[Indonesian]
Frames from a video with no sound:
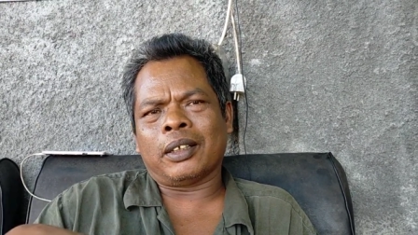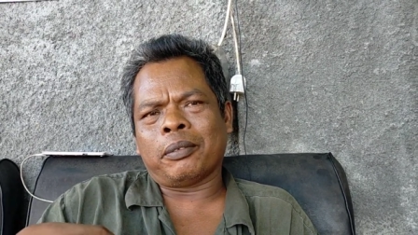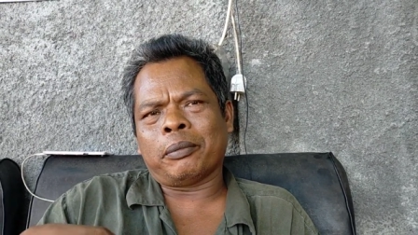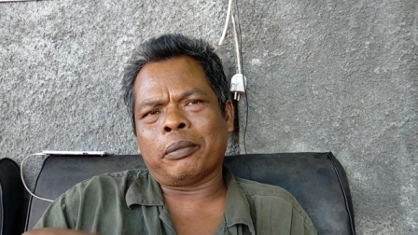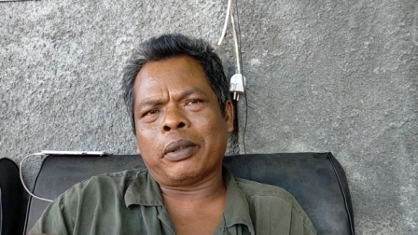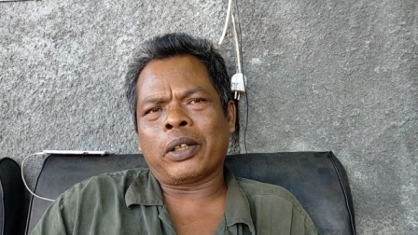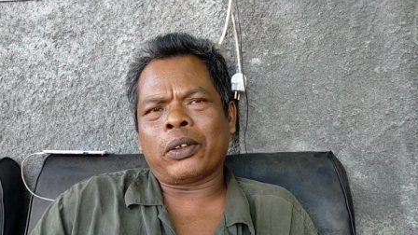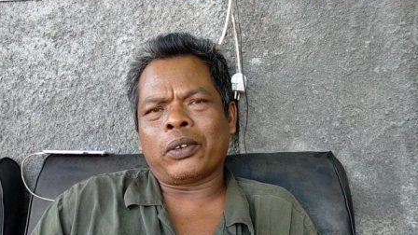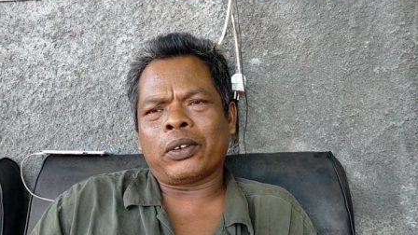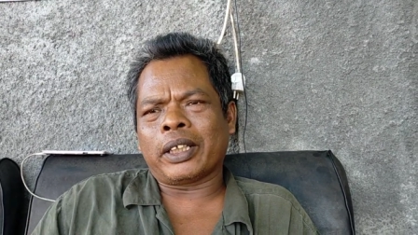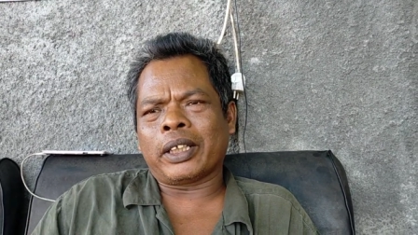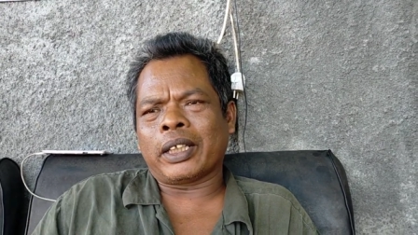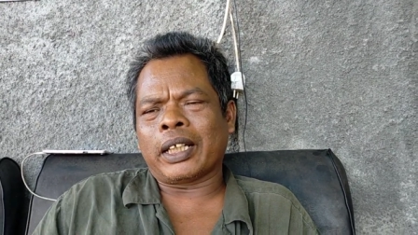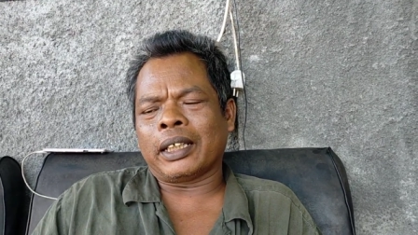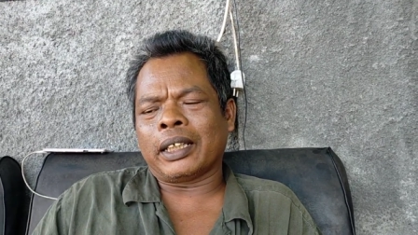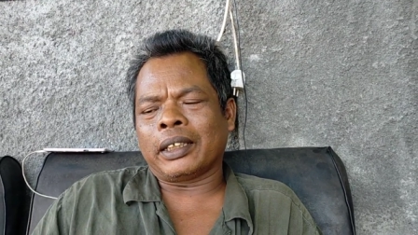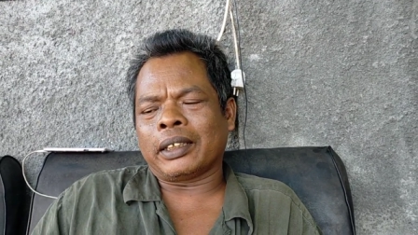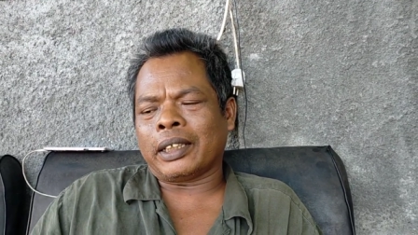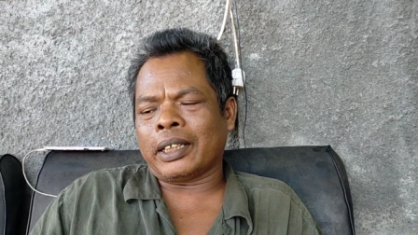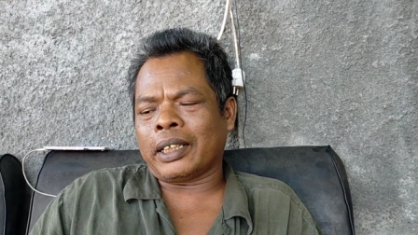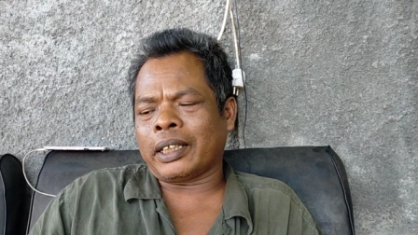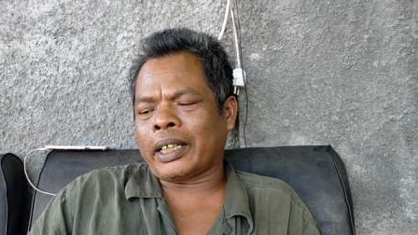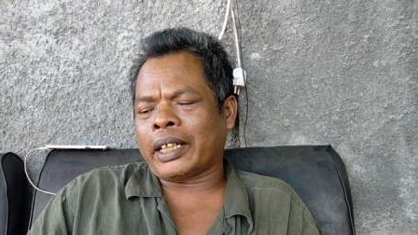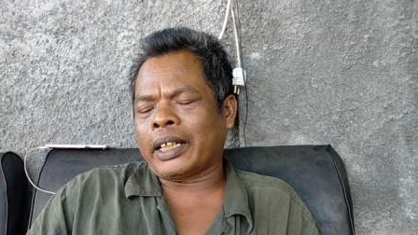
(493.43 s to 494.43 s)
baru
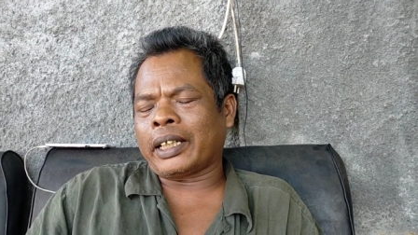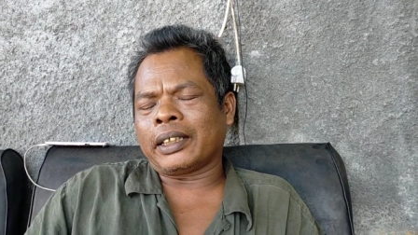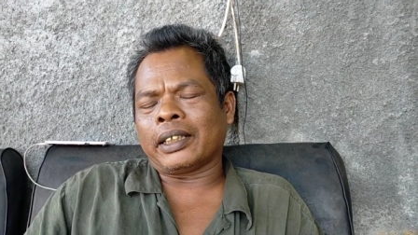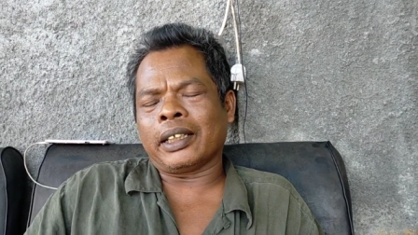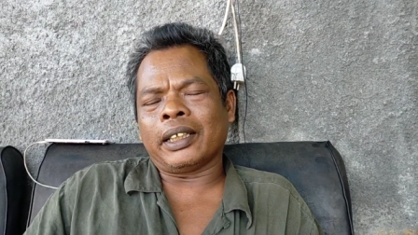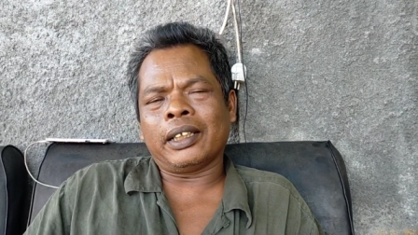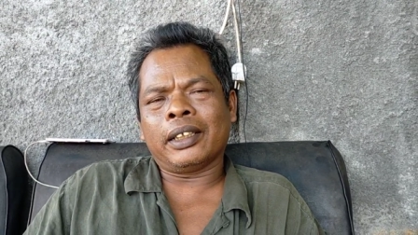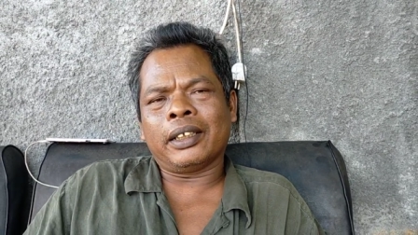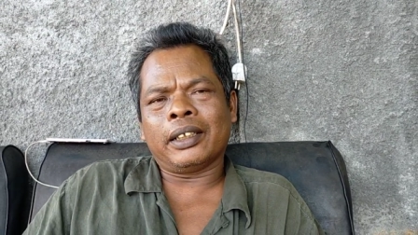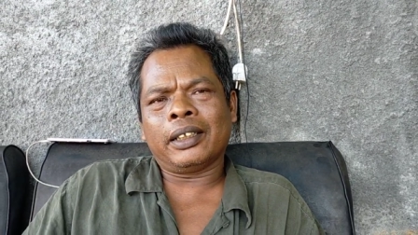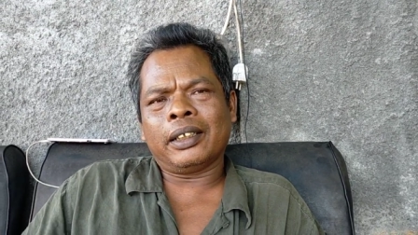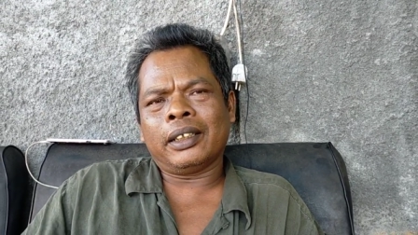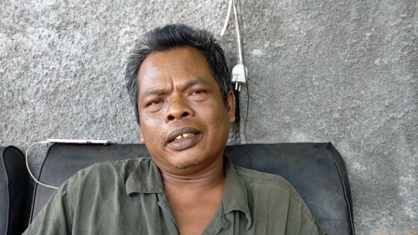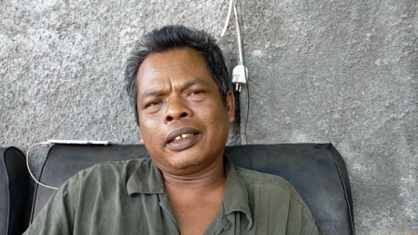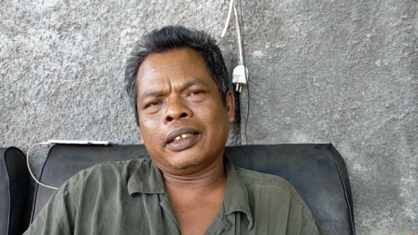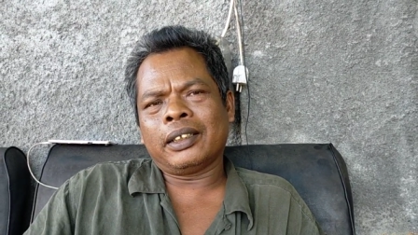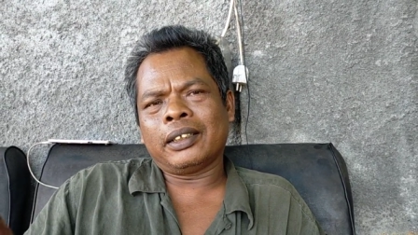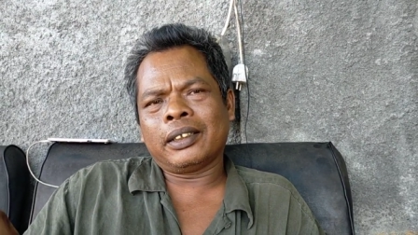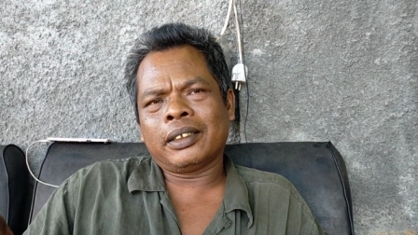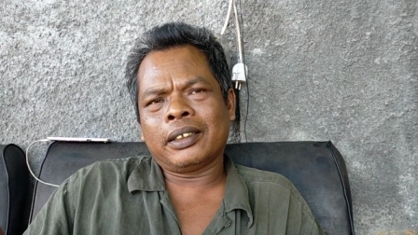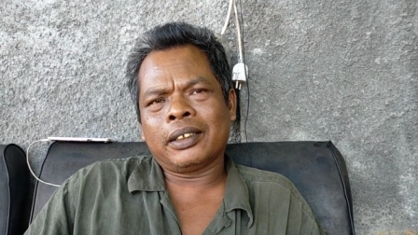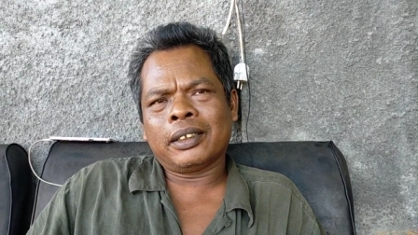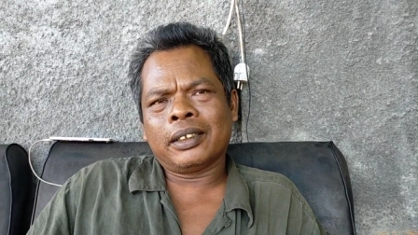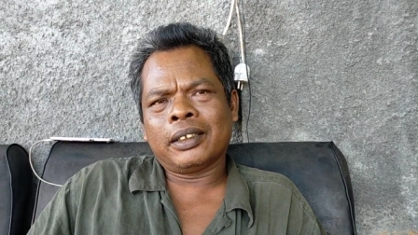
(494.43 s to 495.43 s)
diganti ringnya ini
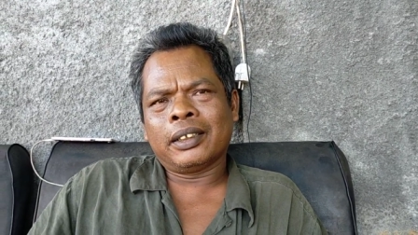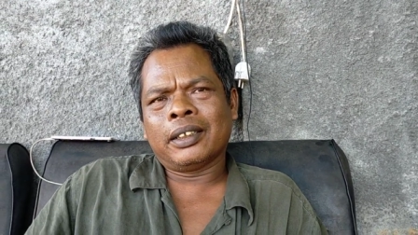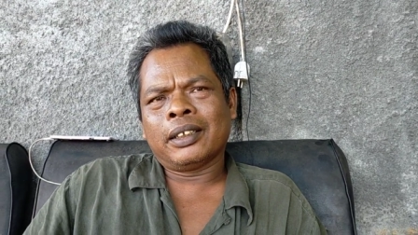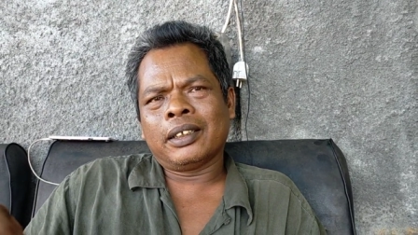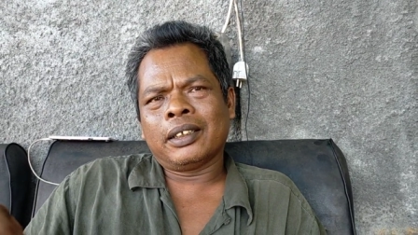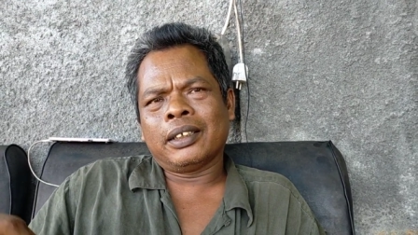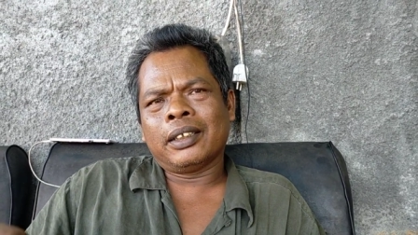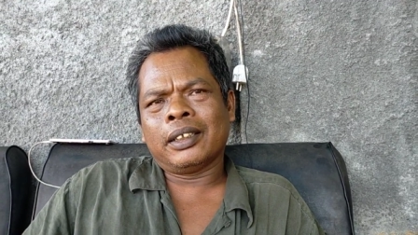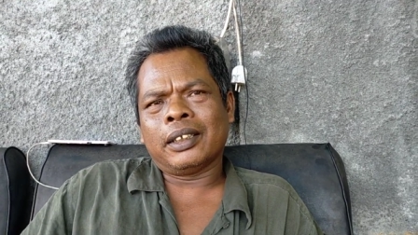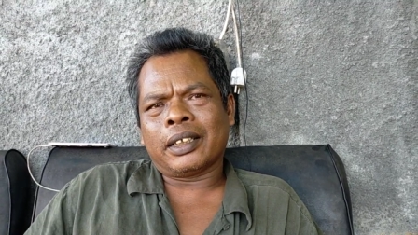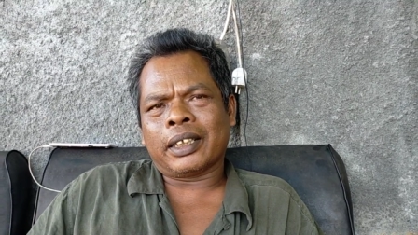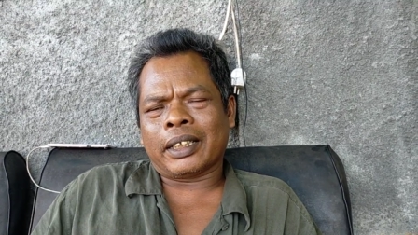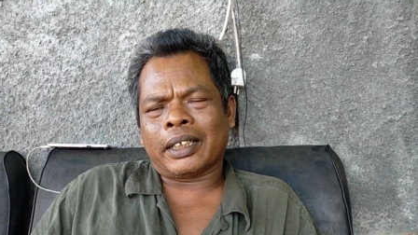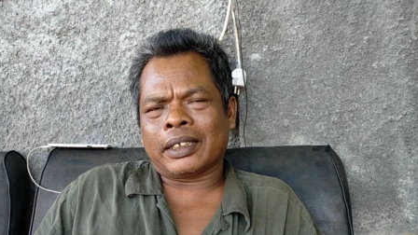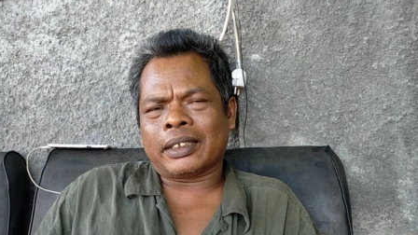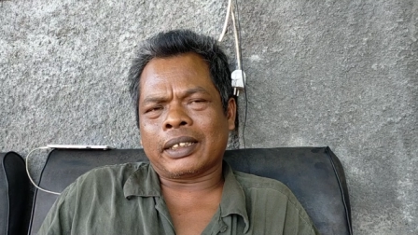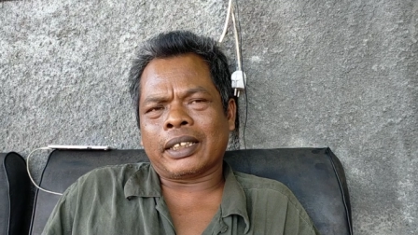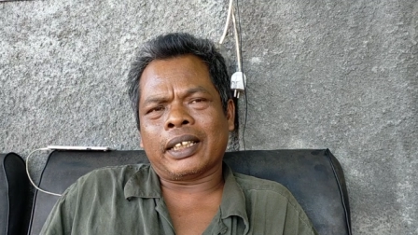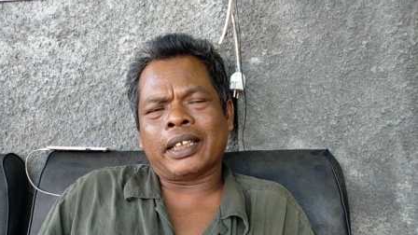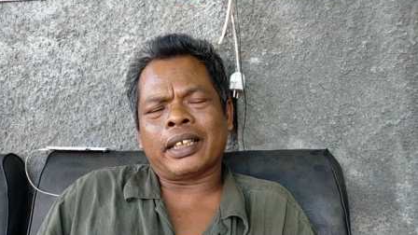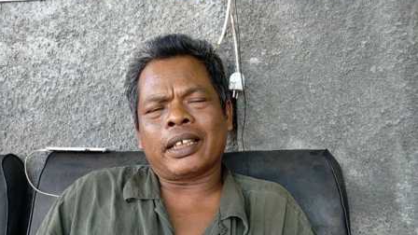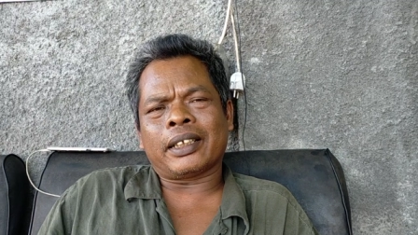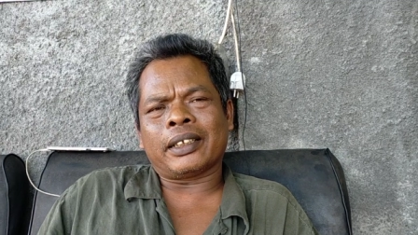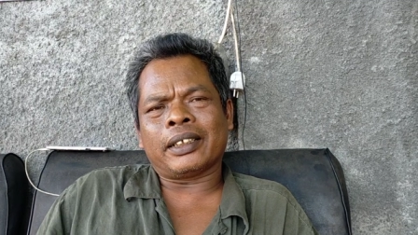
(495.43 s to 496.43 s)
ring
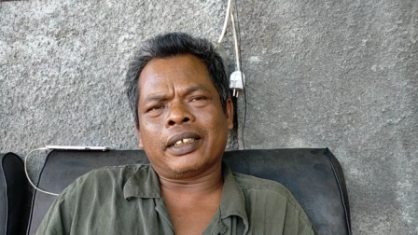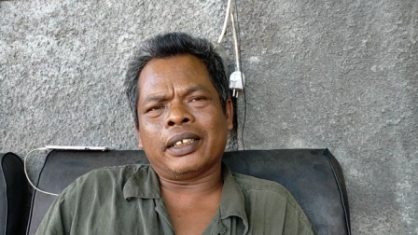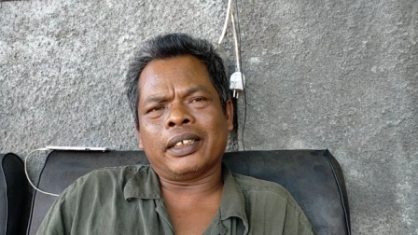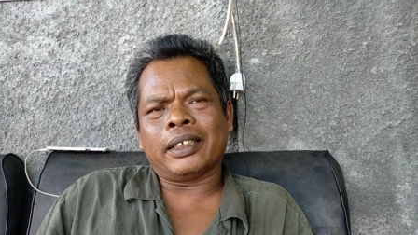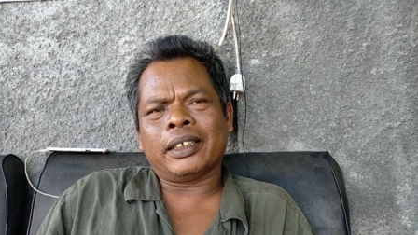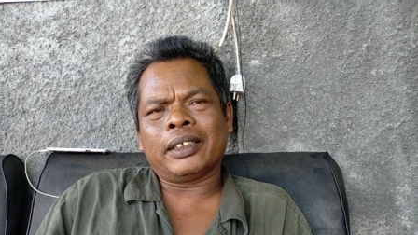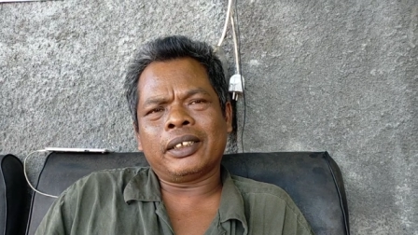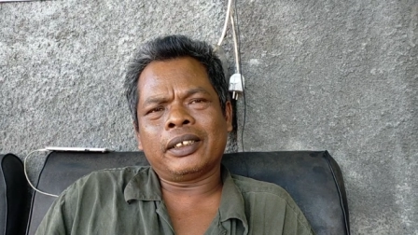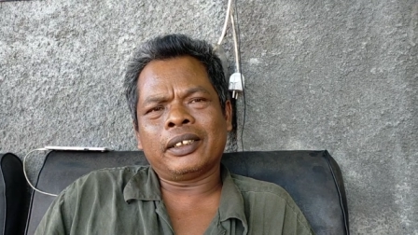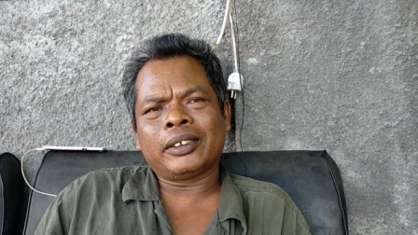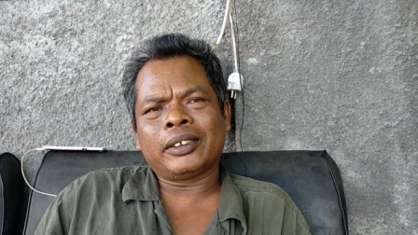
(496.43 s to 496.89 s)
sehernya ini